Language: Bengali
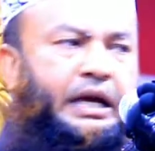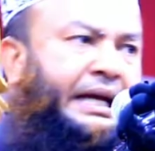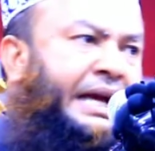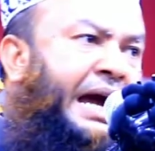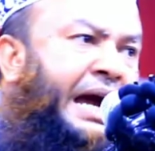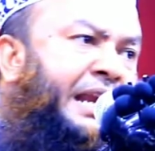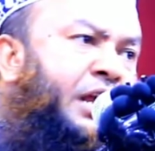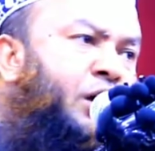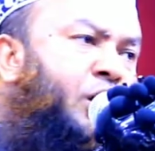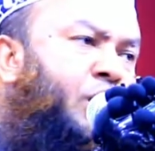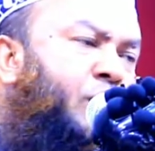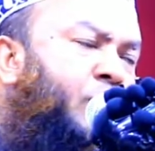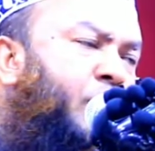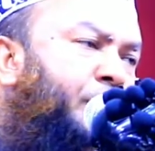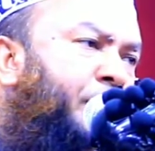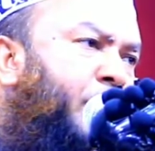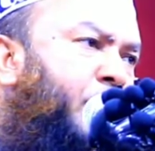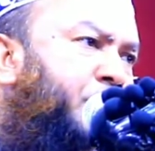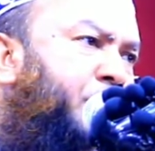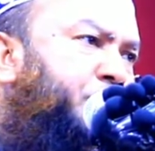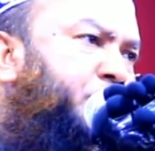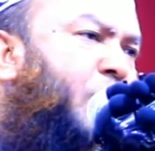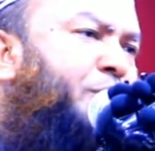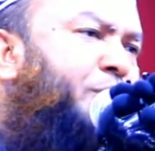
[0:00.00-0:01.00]
এখানে
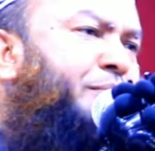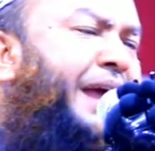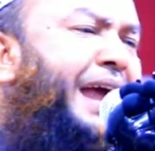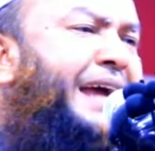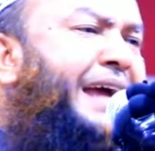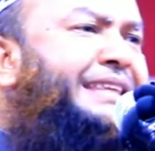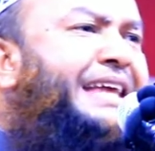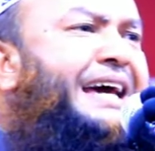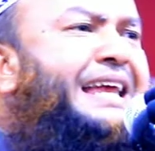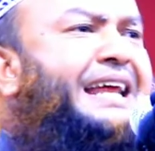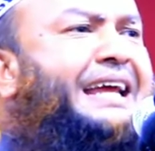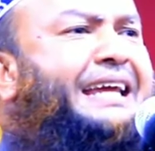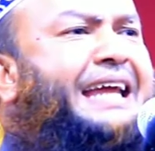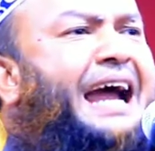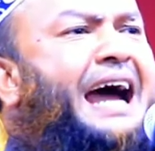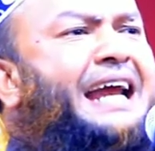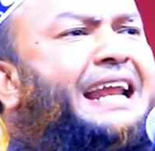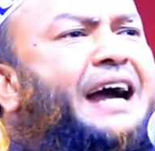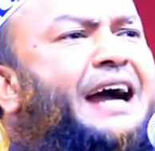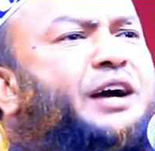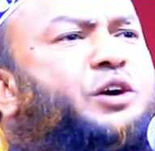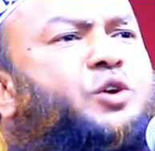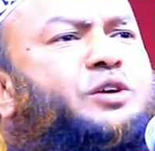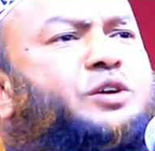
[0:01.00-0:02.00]
অবৈধ মেয়েদেরকে
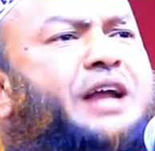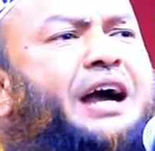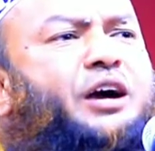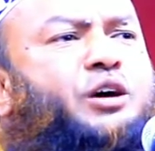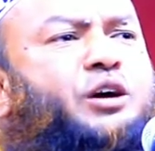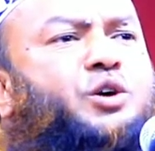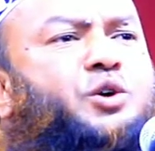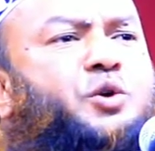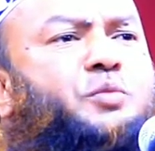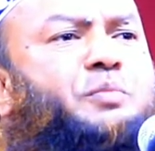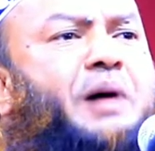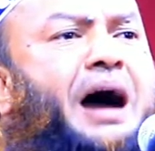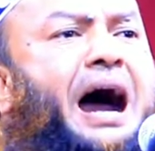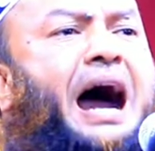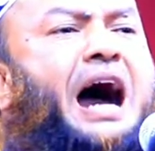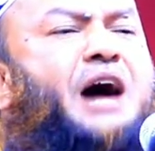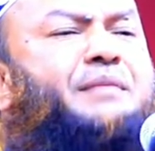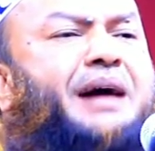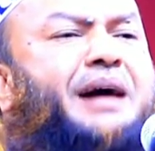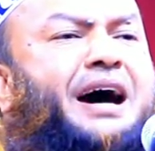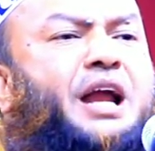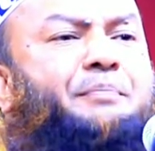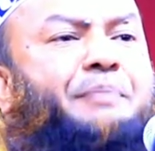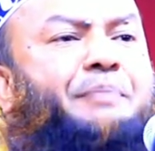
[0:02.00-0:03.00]
আনাগোনা করবা
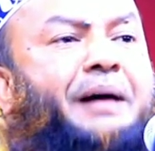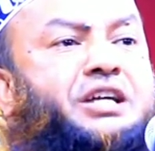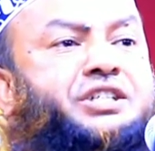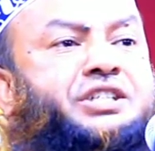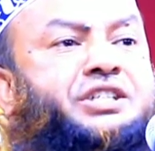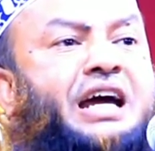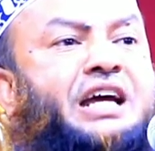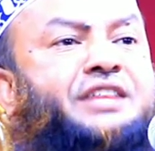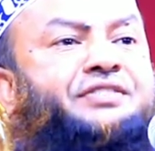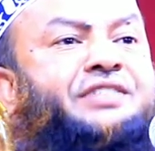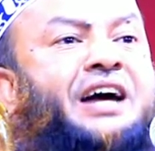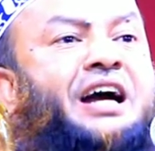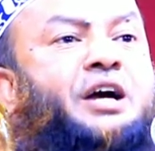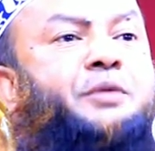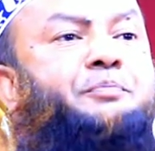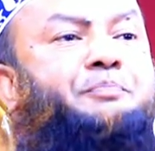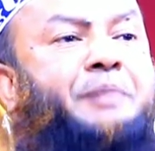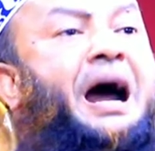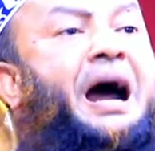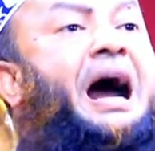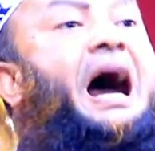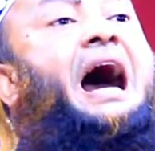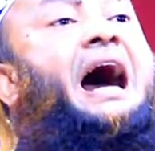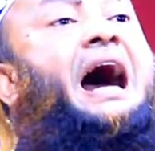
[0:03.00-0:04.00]
আমার বাসায়
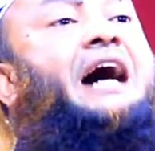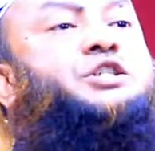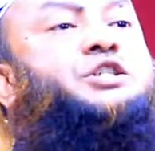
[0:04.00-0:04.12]
থাকবা